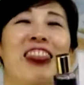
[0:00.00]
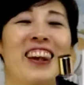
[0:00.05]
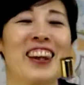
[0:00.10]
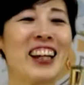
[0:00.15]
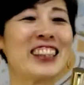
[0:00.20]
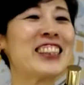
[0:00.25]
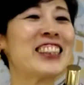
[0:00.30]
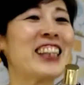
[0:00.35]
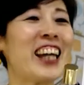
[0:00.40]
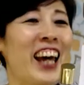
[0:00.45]

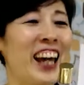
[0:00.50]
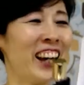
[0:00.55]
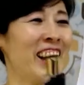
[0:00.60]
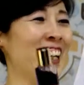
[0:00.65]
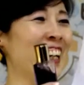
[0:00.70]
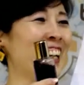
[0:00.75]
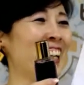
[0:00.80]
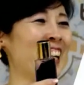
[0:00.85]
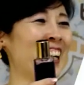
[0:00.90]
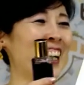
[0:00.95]
なんちって
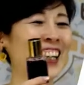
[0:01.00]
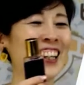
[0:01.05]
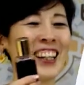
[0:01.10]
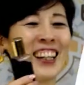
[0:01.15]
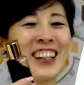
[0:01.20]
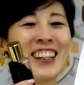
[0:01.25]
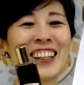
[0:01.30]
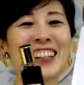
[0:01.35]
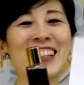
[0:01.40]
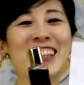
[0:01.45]

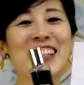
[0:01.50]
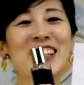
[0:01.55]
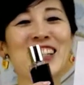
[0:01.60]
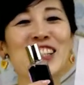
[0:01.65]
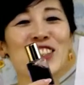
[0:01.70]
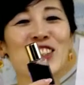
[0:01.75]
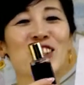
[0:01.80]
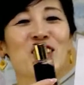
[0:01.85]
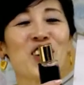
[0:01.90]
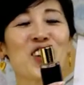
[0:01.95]

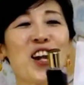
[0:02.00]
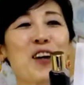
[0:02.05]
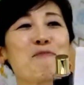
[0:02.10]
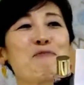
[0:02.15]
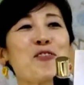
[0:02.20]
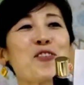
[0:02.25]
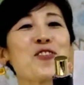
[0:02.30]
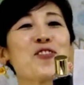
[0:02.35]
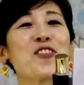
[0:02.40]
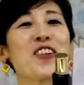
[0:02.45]
ちょっと
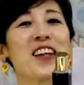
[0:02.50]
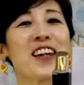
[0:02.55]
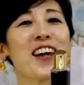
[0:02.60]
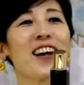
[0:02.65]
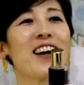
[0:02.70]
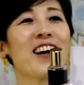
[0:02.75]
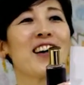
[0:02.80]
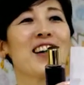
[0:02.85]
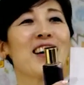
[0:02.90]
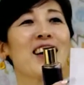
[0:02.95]
ラップ踏んで
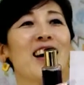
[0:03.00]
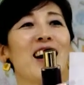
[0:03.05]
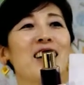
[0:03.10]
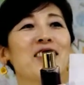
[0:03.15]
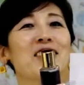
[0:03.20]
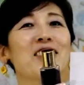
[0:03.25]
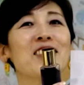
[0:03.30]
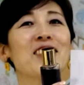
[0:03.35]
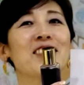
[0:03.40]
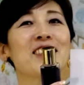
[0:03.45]
ね、あ
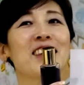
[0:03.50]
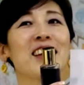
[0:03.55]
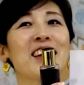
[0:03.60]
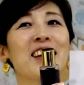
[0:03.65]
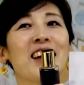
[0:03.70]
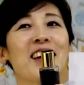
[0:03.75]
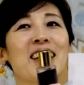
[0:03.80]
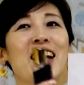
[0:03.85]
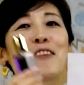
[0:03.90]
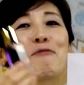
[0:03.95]
のなんだっ
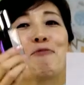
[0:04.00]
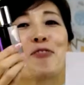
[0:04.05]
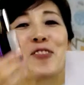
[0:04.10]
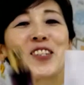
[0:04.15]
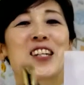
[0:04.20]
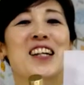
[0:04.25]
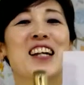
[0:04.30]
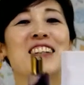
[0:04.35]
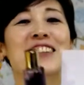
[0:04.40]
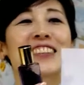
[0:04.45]
け、ラップ
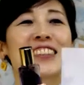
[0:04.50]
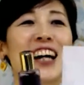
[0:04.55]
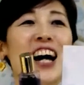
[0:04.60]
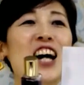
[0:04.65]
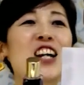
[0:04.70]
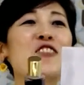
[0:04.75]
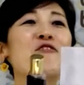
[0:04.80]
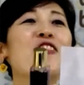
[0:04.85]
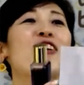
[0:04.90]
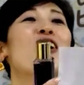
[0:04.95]
じゃなくて
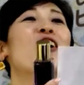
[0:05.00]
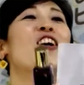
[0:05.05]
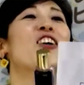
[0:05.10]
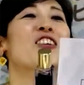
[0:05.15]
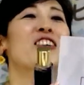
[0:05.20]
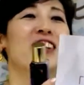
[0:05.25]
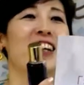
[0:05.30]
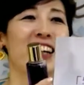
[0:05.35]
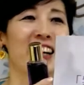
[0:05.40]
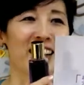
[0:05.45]

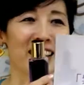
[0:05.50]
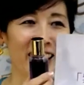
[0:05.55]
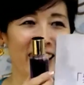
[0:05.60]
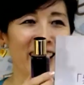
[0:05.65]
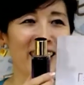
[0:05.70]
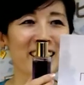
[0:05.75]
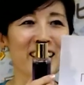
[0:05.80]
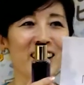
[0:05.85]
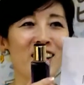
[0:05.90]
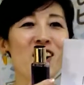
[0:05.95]
アルミホイルだからね。
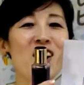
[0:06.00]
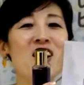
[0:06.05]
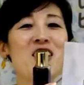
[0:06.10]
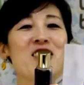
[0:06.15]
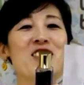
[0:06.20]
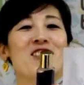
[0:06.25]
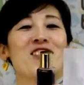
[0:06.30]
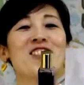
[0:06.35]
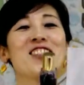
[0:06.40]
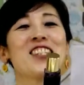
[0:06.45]
だから
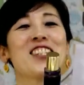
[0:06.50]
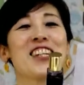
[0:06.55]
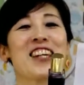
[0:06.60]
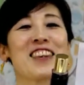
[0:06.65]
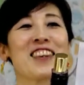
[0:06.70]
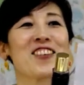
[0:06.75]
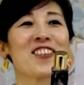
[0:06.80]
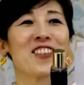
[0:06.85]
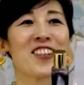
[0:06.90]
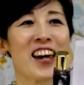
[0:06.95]
ホイルウジイエっ
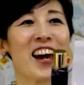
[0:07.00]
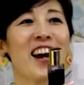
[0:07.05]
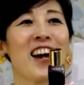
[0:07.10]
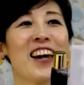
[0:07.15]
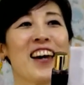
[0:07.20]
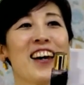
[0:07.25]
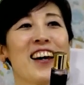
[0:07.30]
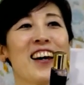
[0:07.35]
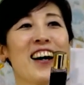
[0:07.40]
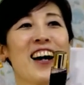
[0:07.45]
ていうね、
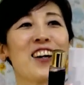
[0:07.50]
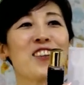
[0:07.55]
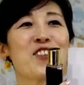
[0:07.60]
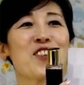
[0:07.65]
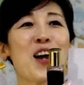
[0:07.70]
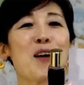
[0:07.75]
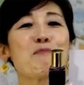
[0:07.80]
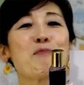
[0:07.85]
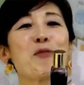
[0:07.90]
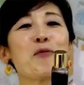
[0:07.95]
あの
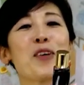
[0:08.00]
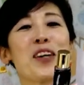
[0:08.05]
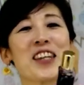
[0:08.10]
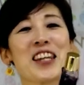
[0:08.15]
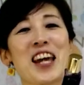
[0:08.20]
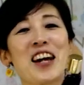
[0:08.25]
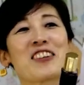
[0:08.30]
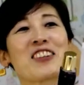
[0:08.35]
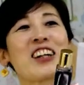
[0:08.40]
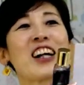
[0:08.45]
ラップ名
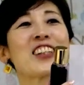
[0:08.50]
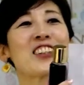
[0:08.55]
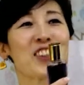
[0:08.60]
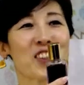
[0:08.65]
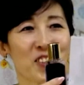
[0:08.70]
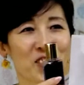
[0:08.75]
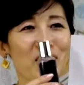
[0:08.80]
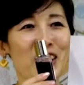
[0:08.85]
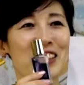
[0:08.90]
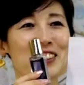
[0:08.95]
でやるかって
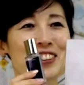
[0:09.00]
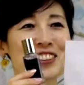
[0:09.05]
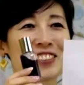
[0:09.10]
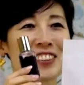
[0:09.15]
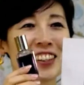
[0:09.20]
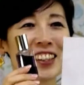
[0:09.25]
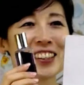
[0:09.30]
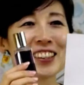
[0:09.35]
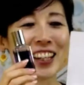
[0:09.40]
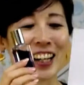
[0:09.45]
言ったんです。
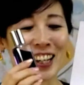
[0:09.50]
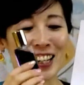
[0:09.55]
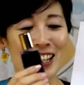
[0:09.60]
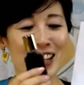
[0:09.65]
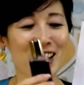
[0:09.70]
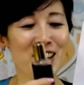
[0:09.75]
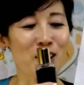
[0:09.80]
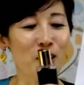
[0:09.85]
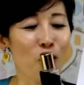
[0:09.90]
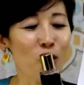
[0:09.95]
だか
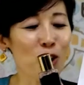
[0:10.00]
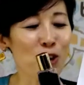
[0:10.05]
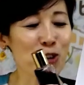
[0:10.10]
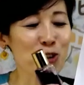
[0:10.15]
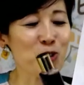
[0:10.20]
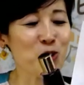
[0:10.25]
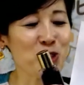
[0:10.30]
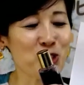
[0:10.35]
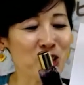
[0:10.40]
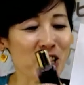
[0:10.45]
らいや
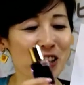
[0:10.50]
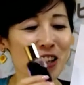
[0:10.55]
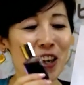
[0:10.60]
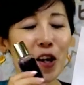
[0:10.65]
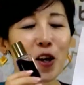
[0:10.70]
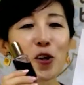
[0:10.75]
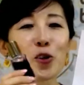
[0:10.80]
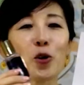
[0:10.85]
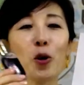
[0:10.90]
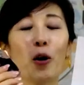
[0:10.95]
ホイルウジイエ、
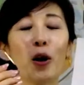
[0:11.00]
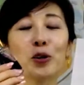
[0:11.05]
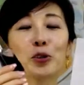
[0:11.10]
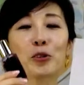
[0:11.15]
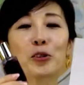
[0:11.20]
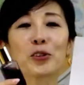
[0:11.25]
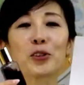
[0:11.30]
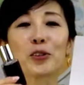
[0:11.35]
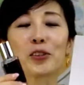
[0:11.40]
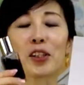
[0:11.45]
いや
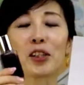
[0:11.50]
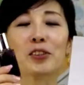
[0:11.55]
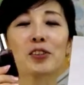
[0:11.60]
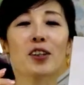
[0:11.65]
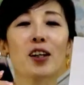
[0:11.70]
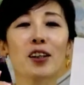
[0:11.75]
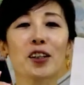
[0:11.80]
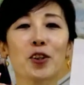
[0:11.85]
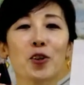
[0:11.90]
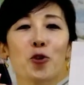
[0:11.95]
アスカちゃんさす
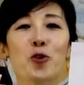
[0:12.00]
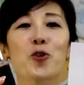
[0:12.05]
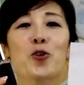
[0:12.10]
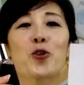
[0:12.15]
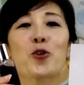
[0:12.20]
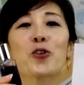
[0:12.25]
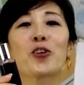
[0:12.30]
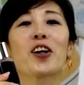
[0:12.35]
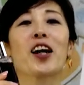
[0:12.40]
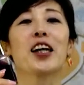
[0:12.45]
が記憶
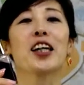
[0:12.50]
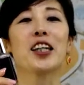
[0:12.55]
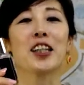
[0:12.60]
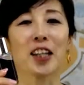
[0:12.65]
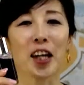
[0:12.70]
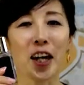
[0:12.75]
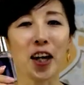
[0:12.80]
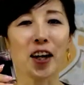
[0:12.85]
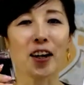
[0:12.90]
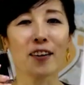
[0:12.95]
力がいい
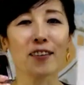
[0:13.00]
ね。